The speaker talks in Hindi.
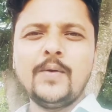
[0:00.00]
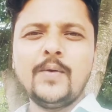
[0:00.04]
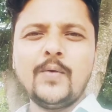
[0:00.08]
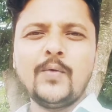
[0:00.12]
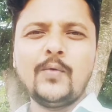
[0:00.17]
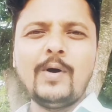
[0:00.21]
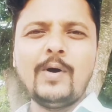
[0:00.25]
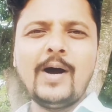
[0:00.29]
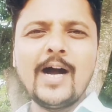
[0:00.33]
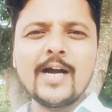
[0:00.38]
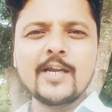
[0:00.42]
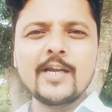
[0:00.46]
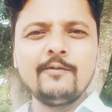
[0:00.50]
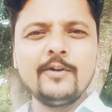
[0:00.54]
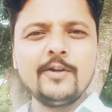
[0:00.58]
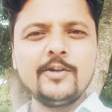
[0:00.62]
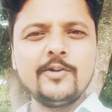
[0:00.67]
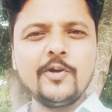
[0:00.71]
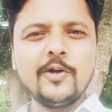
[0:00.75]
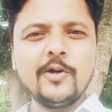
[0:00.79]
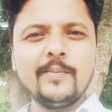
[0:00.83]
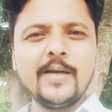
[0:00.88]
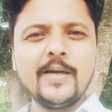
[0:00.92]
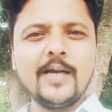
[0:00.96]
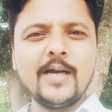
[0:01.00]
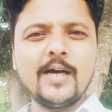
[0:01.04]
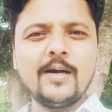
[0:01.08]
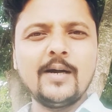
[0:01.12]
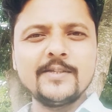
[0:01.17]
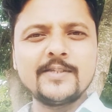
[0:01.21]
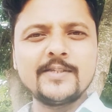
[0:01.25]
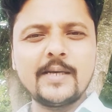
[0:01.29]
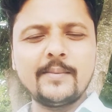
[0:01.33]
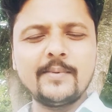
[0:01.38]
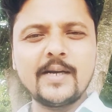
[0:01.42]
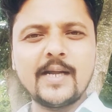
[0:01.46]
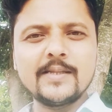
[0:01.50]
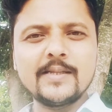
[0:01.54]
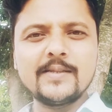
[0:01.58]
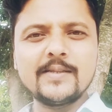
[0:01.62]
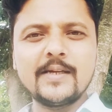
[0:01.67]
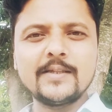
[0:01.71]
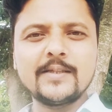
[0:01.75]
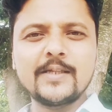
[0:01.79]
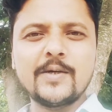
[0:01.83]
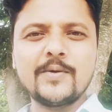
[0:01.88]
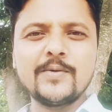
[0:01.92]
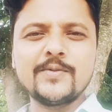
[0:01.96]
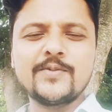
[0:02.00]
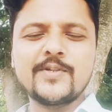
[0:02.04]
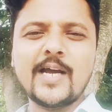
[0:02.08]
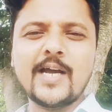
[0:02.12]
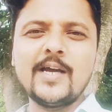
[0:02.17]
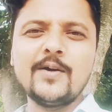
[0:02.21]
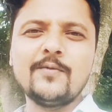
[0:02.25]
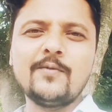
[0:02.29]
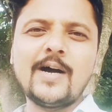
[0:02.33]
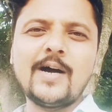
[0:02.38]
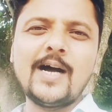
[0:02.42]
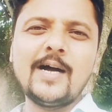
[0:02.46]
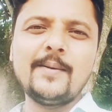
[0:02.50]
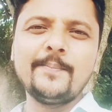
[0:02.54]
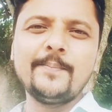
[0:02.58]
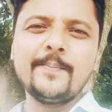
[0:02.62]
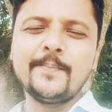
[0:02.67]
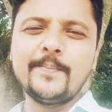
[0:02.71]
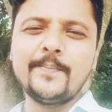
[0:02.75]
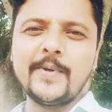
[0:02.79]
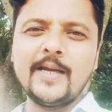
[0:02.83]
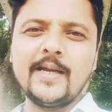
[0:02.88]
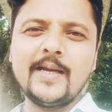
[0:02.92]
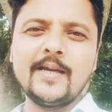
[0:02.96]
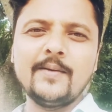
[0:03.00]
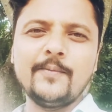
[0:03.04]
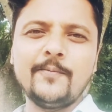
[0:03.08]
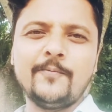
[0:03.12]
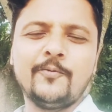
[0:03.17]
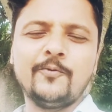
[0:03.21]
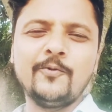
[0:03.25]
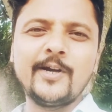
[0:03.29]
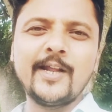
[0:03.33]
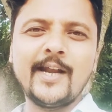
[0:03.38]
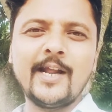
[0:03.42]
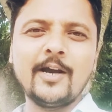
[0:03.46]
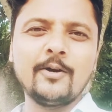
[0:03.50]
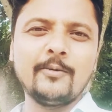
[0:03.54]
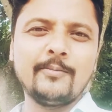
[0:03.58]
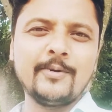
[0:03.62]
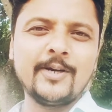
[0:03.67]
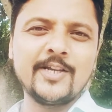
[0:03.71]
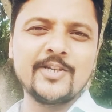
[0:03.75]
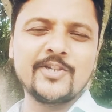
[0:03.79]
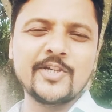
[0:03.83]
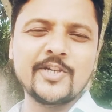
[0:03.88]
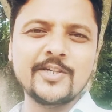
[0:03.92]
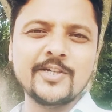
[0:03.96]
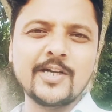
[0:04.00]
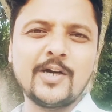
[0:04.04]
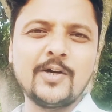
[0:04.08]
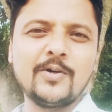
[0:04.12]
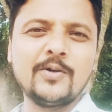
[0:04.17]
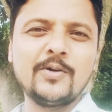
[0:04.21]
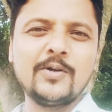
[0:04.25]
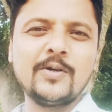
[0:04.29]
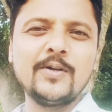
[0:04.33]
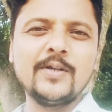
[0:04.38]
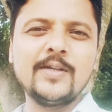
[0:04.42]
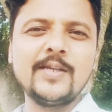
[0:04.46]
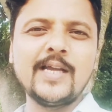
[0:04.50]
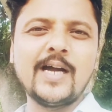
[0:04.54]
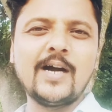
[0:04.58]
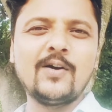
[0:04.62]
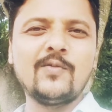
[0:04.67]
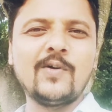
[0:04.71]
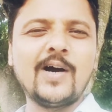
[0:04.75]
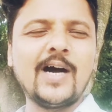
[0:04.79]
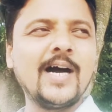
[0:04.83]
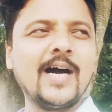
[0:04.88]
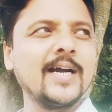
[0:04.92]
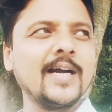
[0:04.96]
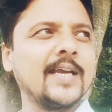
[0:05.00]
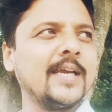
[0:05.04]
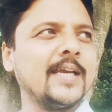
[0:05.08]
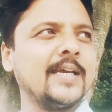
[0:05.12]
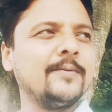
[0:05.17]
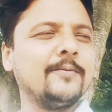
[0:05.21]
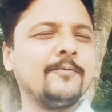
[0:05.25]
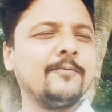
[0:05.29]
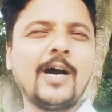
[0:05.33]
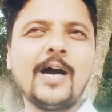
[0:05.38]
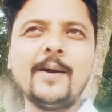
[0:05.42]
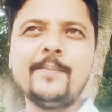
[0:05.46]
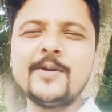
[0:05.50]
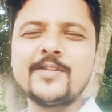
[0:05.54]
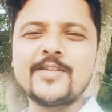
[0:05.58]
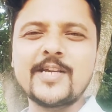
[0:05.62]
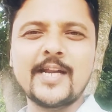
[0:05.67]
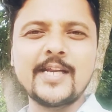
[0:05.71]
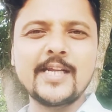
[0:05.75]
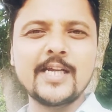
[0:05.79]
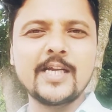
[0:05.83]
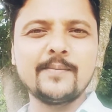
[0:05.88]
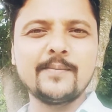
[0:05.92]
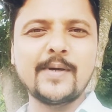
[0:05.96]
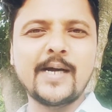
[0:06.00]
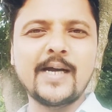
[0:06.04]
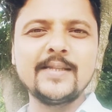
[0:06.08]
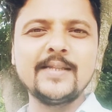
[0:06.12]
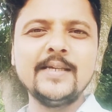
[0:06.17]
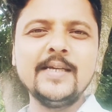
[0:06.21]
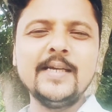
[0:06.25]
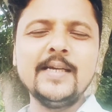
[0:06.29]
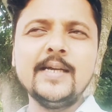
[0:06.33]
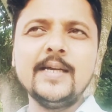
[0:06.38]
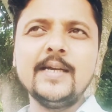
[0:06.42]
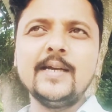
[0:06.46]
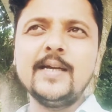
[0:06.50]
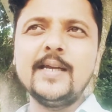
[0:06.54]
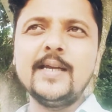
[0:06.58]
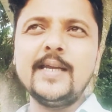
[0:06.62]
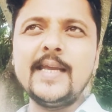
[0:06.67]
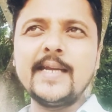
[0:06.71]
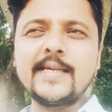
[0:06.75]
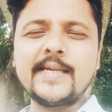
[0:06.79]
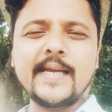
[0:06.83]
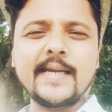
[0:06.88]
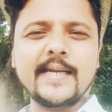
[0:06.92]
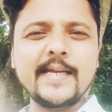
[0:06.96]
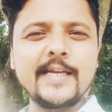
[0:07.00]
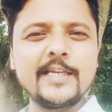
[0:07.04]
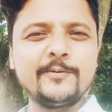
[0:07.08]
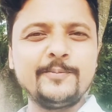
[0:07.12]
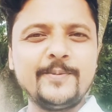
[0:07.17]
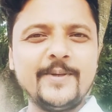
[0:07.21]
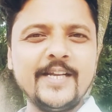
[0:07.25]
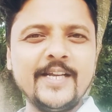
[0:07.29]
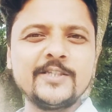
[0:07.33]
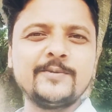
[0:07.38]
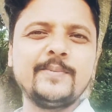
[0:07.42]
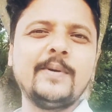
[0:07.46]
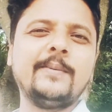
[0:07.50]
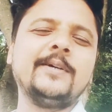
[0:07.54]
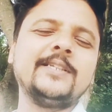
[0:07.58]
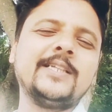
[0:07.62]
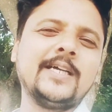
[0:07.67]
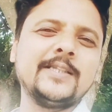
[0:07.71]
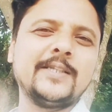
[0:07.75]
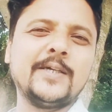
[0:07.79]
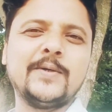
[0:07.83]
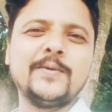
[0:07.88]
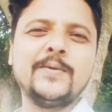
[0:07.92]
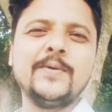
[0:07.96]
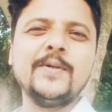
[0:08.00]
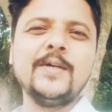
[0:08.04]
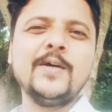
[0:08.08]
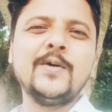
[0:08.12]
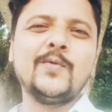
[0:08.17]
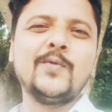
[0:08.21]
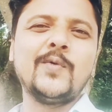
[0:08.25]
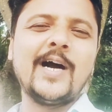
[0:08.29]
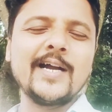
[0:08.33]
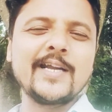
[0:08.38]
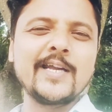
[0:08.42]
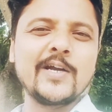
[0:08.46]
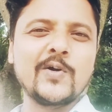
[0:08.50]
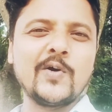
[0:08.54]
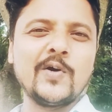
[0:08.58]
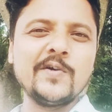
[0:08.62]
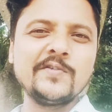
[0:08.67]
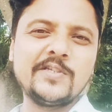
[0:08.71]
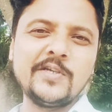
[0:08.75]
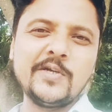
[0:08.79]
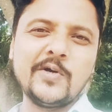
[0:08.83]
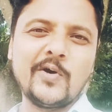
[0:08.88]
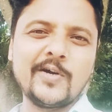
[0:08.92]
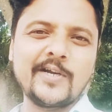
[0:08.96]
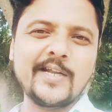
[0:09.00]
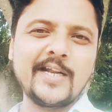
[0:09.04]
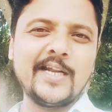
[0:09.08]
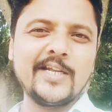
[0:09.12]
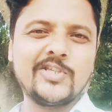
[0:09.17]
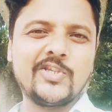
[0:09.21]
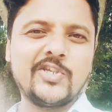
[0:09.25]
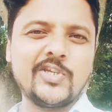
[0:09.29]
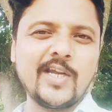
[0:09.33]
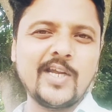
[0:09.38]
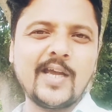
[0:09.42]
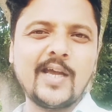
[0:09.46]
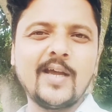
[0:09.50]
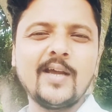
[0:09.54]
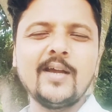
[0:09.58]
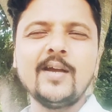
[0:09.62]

वहाँ की वीडियो में हमेशा बनाते रहता हूँ चाहे वहाँ पे फूड एंड एकोमोडेशन का हो या वहाँ के वहाँ पे जाने के बाद एक एक एक्सपीरियंस मैं बताता हूँ वहाँ की कौन सी होटल अच्छी है